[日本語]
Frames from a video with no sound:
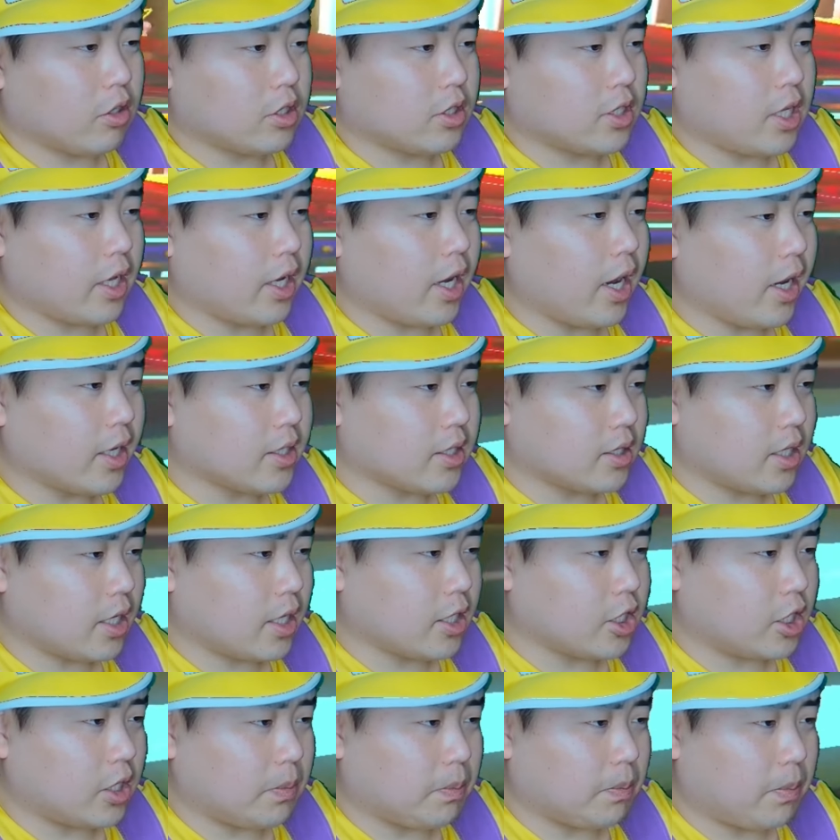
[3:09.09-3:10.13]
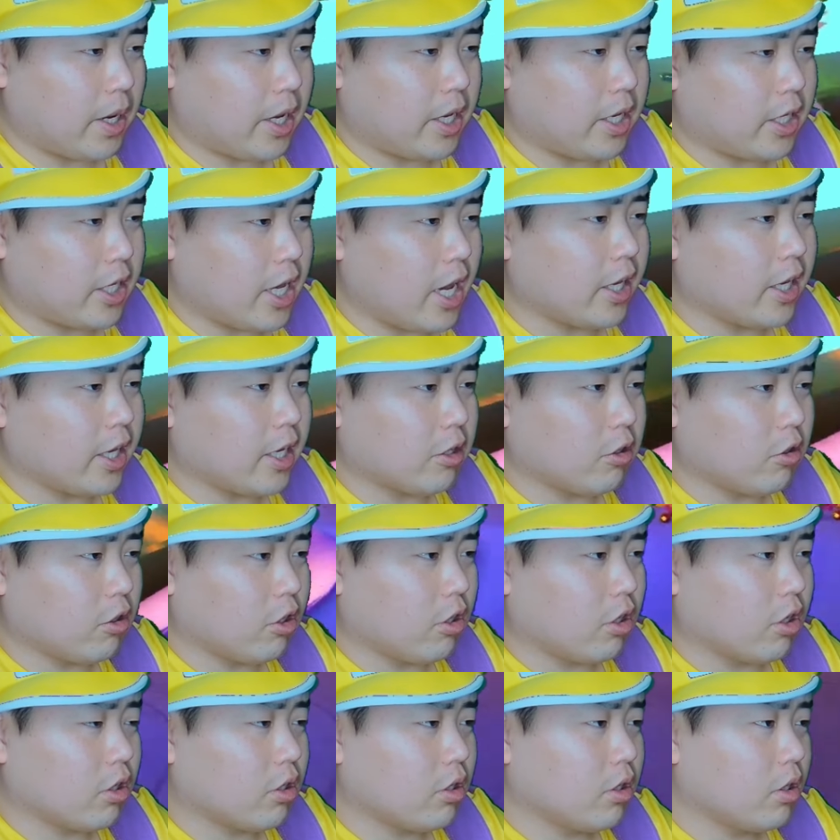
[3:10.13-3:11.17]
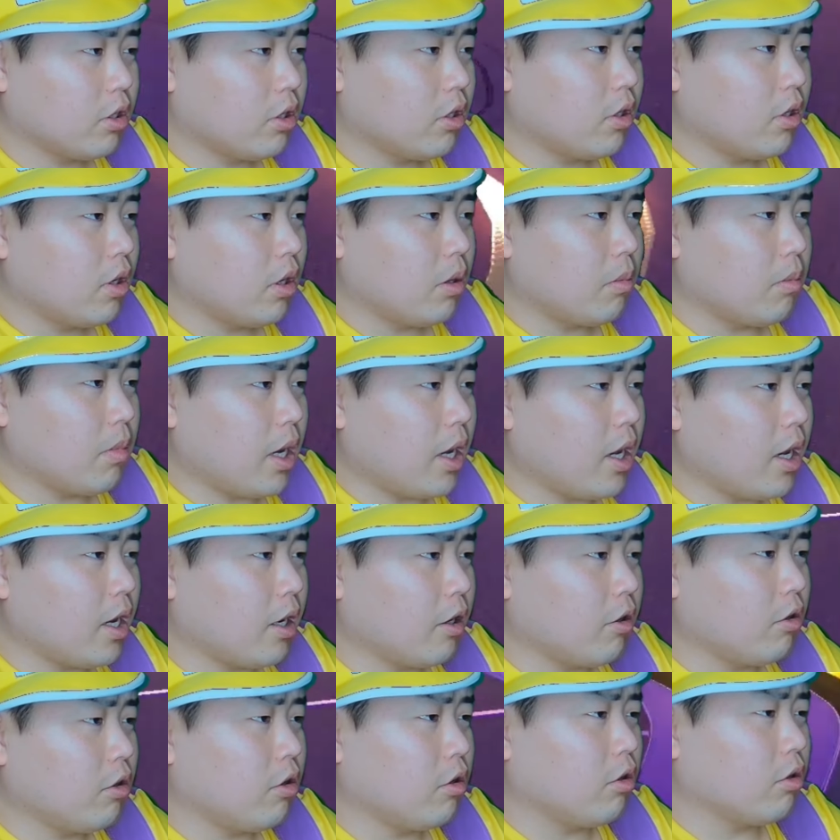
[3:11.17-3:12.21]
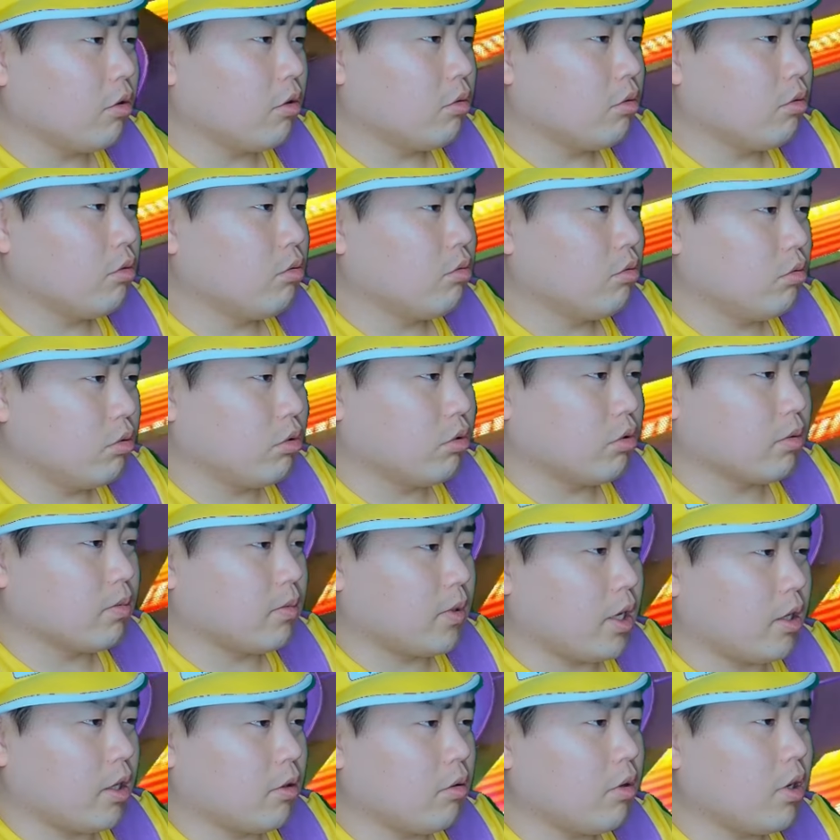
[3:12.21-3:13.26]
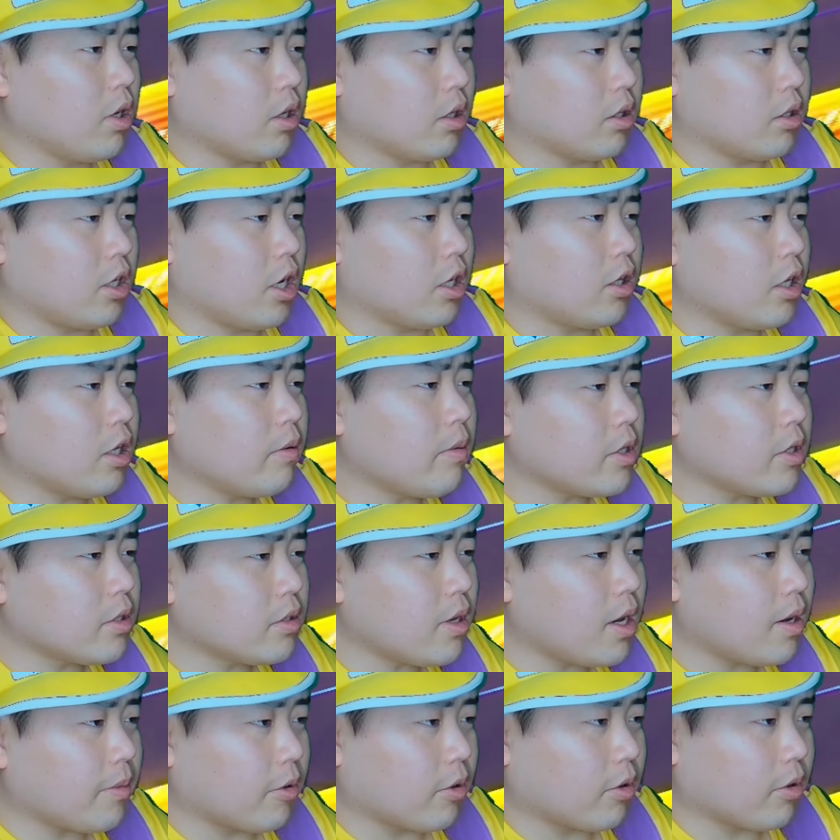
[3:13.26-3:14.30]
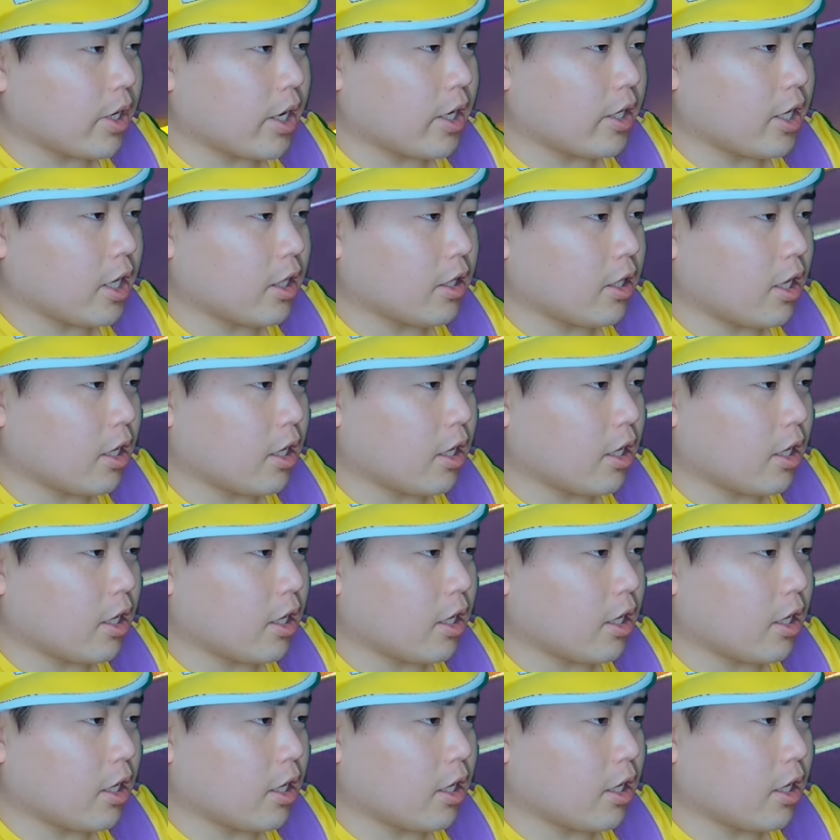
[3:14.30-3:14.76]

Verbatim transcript: たかがスター失敗やけど、まあ、あの、うん、なんとかやってきますわ、もう俺。いや、な